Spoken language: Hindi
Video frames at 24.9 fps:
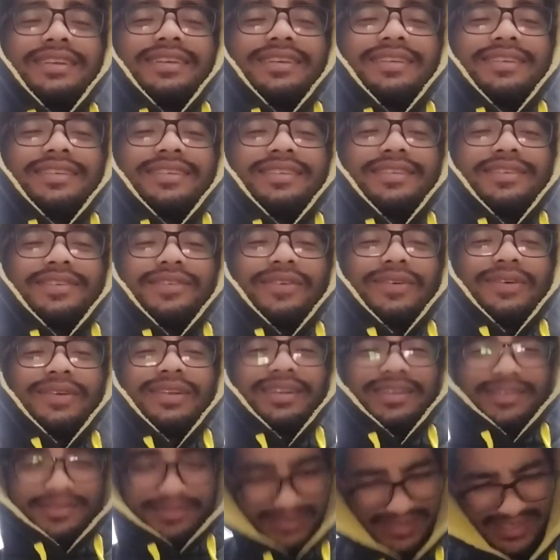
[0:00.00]
और अब
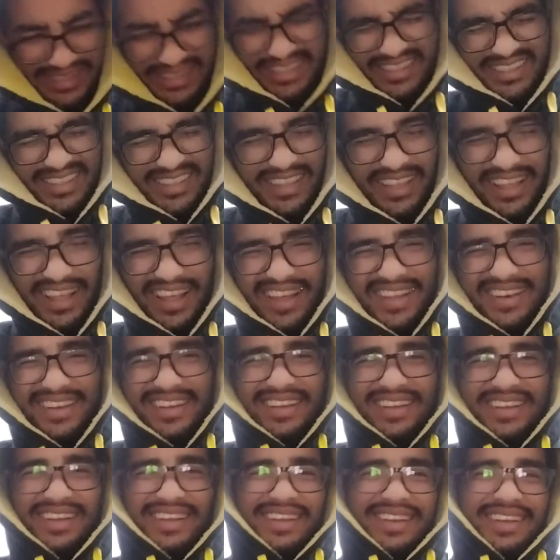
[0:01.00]
नींद नहीं आ रही है
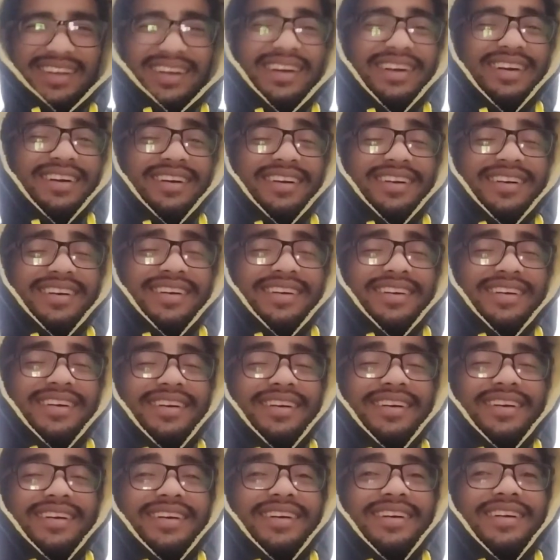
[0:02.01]

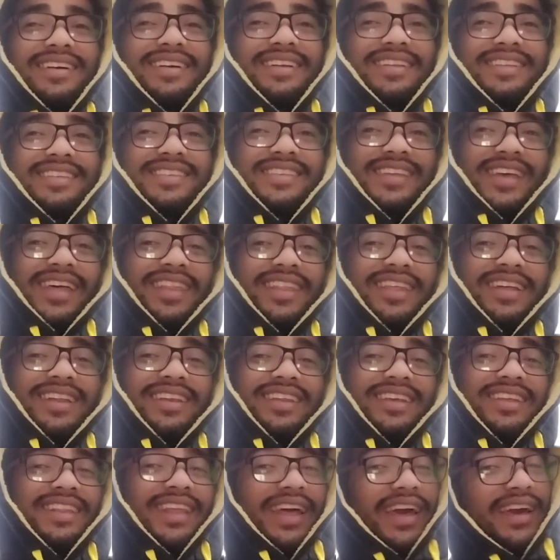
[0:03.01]
ज़्यादा नींद आए
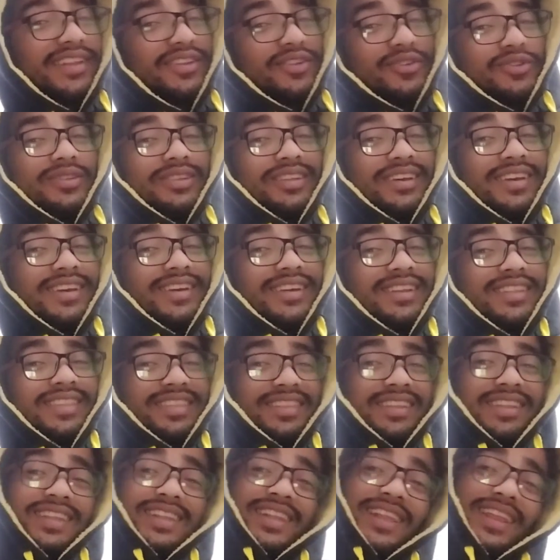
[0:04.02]
तो दिक्कत नींद
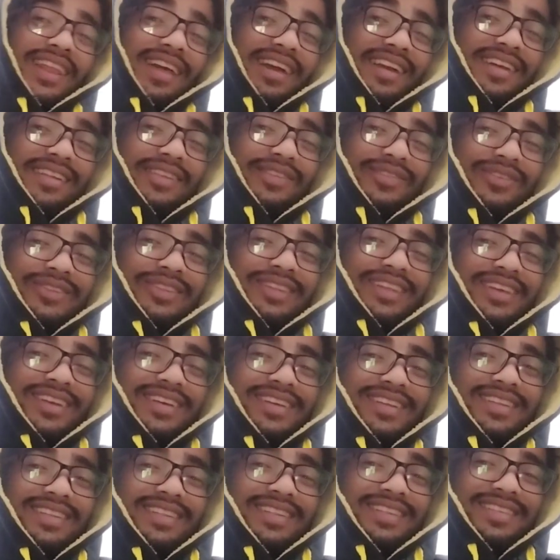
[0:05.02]
ना आए तो दिक्कत
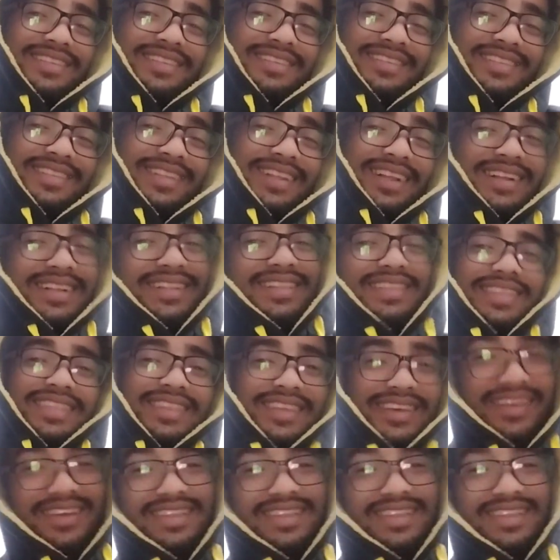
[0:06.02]
दिक्कत।